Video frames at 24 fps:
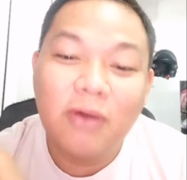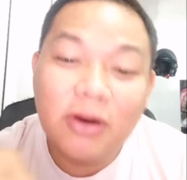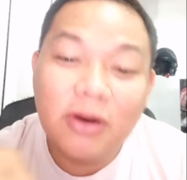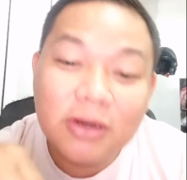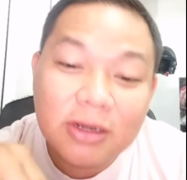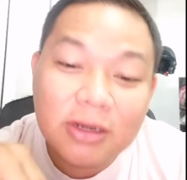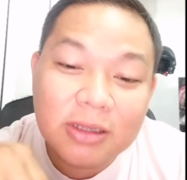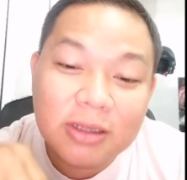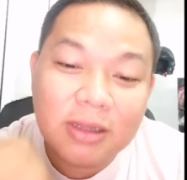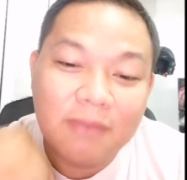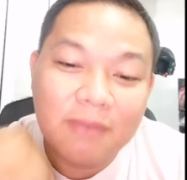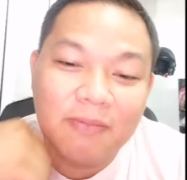for
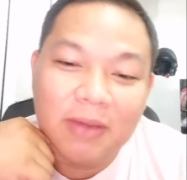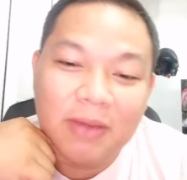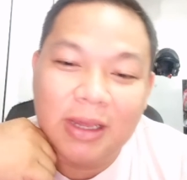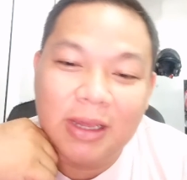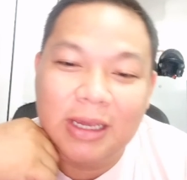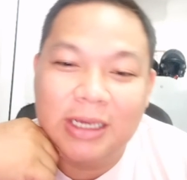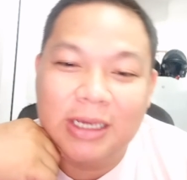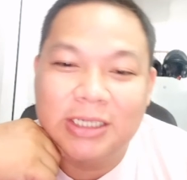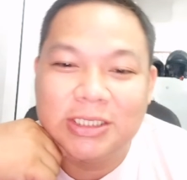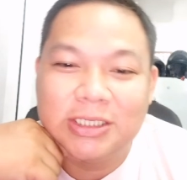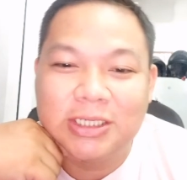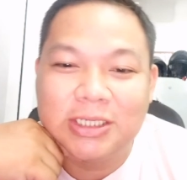
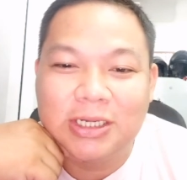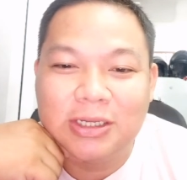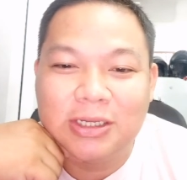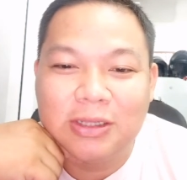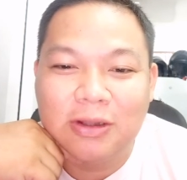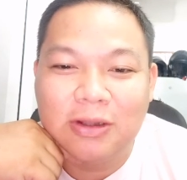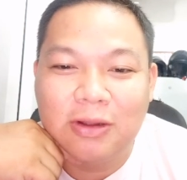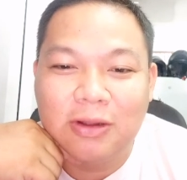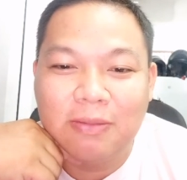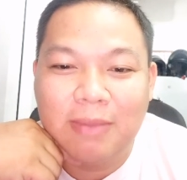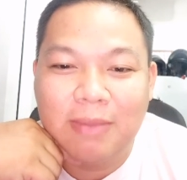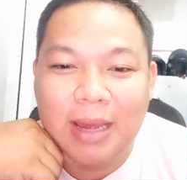notification
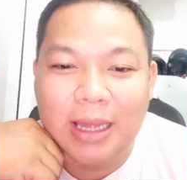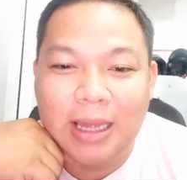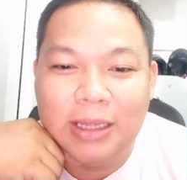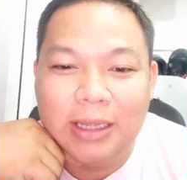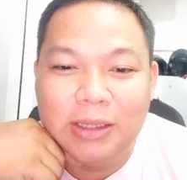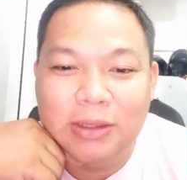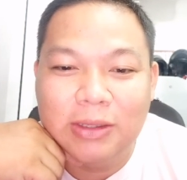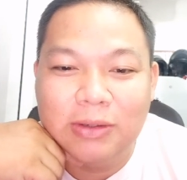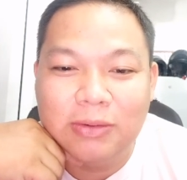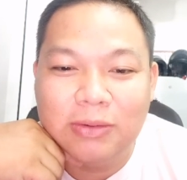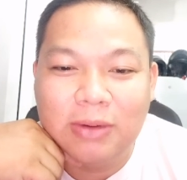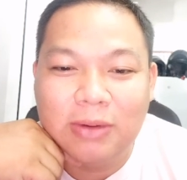on my
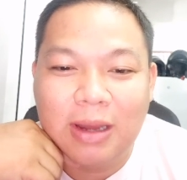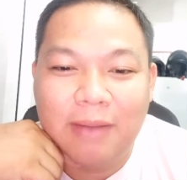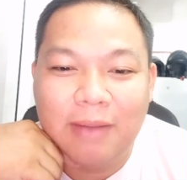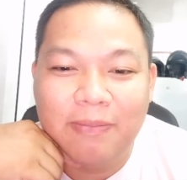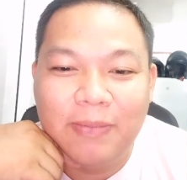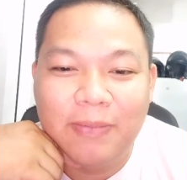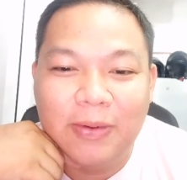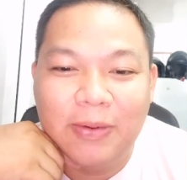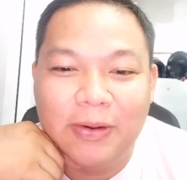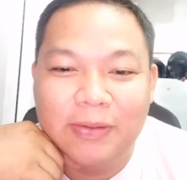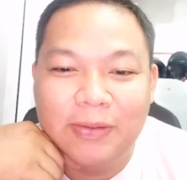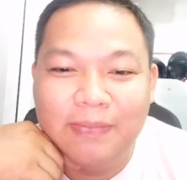new
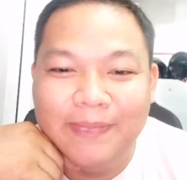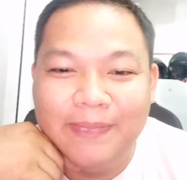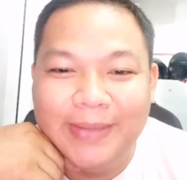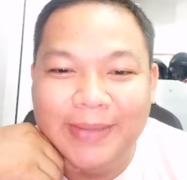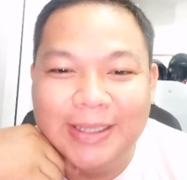upload